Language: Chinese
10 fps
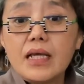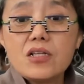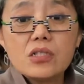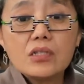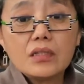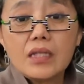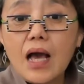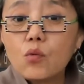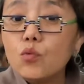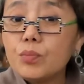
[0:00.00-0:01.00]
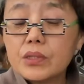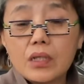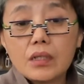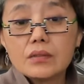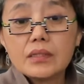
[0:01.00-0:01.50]
但是呢，他顾不得
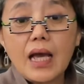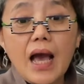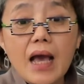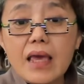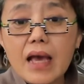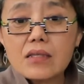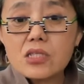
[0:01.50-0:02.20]
了。他呀，